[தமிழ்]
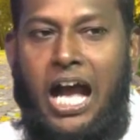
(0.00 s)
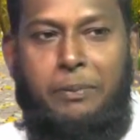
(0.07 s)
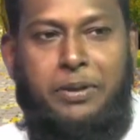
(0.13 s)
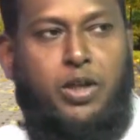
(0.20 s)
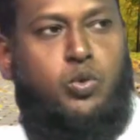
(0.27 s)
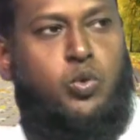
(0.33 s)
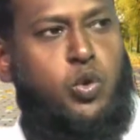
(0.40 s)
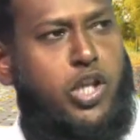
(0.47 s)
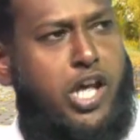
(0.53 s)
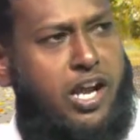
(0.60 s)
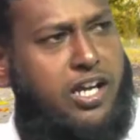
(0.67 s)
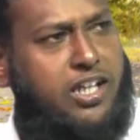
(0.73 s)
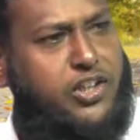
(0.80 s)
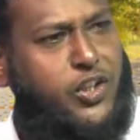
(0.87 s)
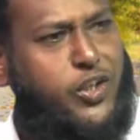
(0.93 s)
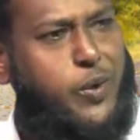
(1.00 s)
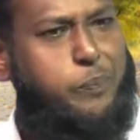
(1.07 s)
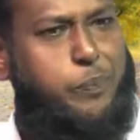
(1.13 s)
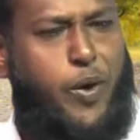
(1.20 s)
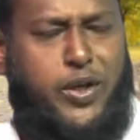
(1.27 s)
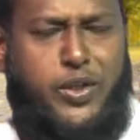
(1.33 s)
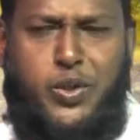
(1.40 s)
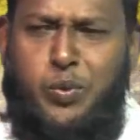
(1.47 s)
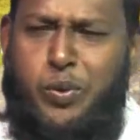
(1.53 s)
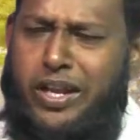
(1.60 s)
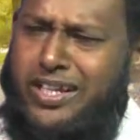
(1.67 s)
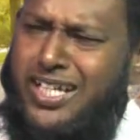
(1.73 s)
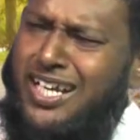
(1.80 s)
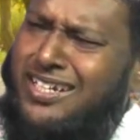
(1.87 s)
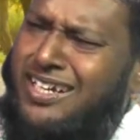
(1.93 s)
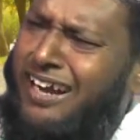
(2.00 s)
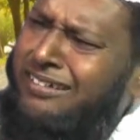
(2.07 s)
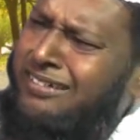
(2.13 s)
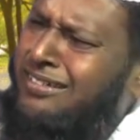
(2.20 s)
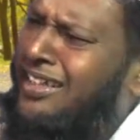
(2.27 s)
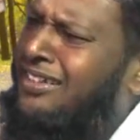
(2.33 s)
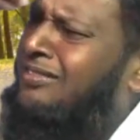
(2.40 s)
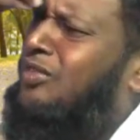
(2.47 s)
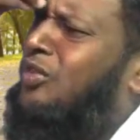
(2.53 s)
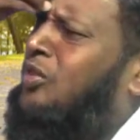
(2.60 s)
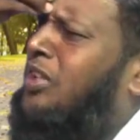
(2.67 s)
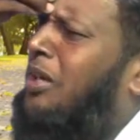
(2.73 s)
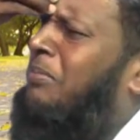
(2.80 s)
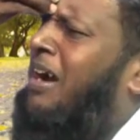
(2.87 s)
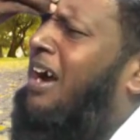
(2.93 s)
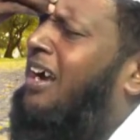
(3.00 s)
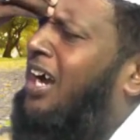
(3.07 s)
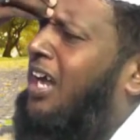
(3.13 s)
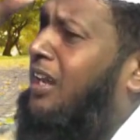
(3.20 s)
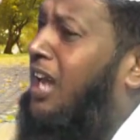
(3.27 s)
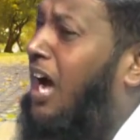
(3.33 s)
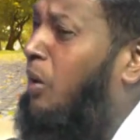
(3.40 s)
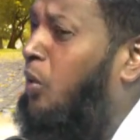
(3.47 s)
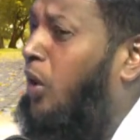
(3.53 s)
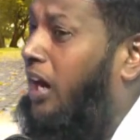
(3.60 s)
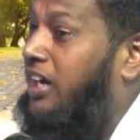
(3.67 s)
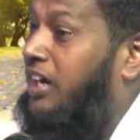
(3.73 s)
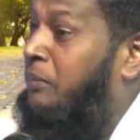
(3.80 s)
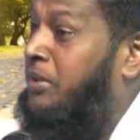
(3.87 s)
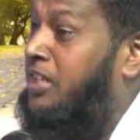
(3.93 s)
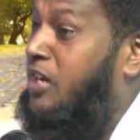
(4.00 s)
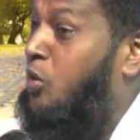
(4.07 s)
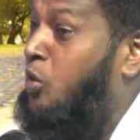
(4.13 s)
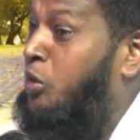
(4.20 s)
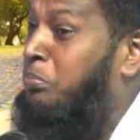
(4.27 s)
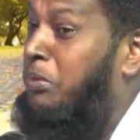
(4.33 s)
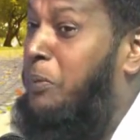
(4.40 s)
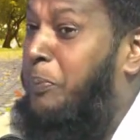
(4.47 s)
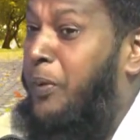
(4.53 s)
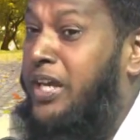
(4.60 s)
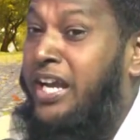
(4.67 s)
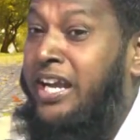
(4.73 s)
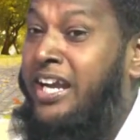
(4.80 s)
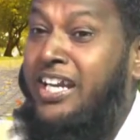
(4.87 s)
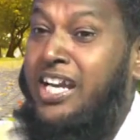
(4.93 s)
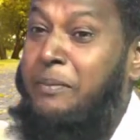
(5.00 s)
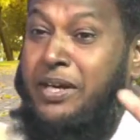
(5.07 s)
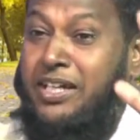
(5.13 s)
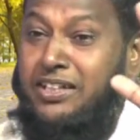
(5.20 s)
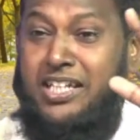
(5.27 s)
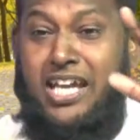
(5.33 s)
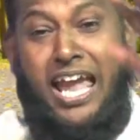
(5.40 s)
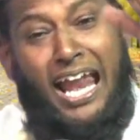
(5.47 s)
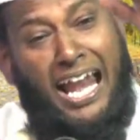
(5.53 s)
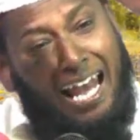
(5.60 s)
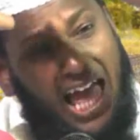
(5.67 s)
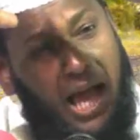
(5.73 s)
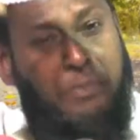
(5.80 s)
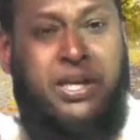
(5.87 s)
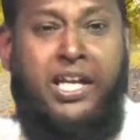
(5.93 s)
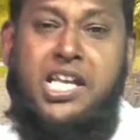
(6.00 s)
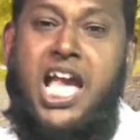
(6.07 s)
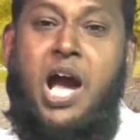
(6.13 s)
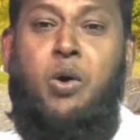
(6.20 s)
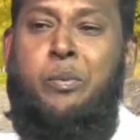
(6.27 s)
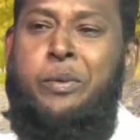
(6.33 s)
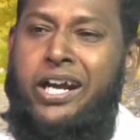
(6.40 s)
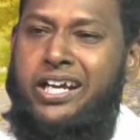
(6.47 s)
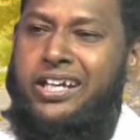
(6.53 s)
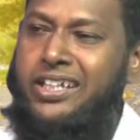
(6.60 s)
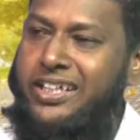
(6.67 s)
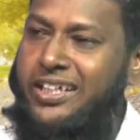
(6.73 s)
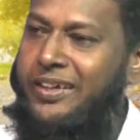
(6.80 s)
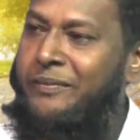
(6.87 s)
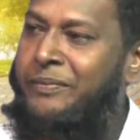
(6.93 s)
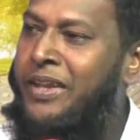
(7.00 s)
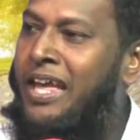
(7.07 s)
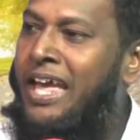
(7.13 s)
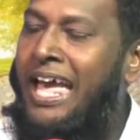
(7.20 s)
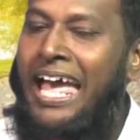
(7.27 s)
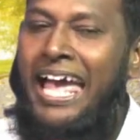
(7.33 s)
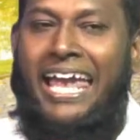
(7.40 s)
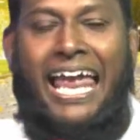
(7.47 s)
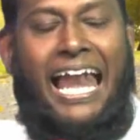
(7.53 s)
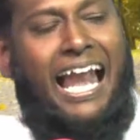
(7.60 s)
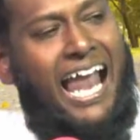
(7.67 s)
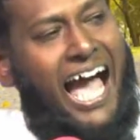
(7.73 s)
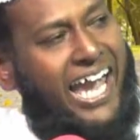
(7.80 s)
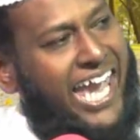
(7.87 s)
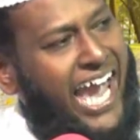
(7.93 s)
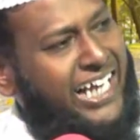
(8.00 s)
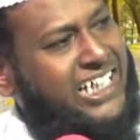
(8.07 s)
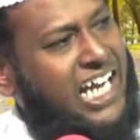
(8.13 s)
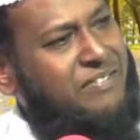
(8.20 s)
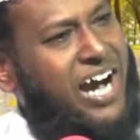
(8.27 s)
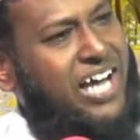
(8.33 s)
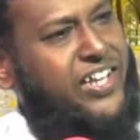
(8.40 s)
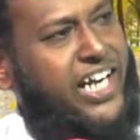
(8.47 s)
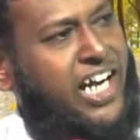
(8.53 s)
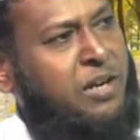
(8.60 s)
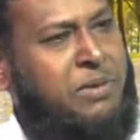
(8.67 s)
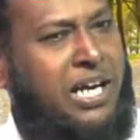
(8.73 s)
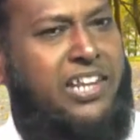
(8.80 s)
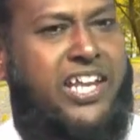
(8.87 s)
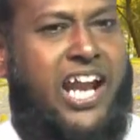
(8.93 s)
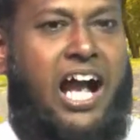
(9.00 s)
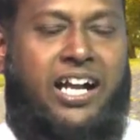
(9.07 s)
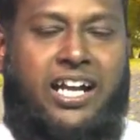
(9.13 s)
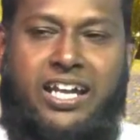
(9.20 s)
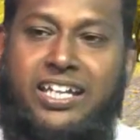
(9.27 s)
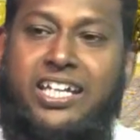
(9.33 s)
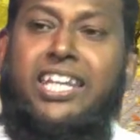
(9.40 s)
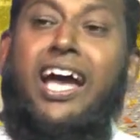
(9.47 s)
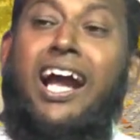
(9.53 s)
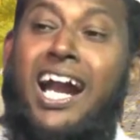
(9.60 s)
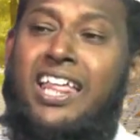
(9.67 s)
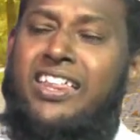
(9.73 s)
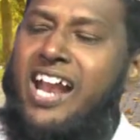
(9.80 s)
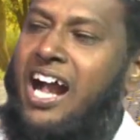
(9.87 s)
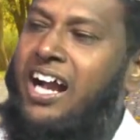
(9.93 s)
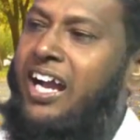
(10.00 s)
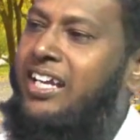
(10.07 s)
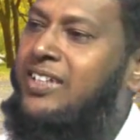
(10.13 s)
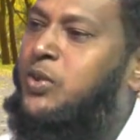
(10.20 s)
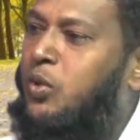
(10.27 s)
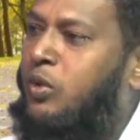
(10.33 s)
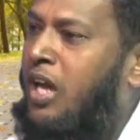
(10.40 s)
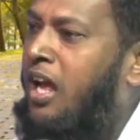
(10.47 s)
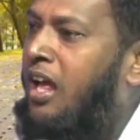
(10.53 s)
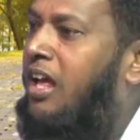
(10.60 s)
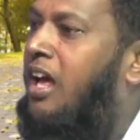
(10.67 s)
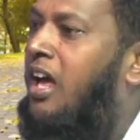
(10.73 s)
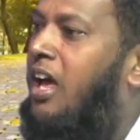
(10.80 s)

அப்படியே தூதரகத்துக்கு போயிட்டு வரக்க கண்டம் துண்டமாக அல்லாஹு ஆழம் இதில் உண்மை போய் என்னன்னு நமக்கு தெரியும் எல்லா மீடியாவும் எழுதுது எல்லா ஏக்கவாதிகளும் எழுதுறாங்க எதை எழுதுறாங்கன்னு சொன்னால்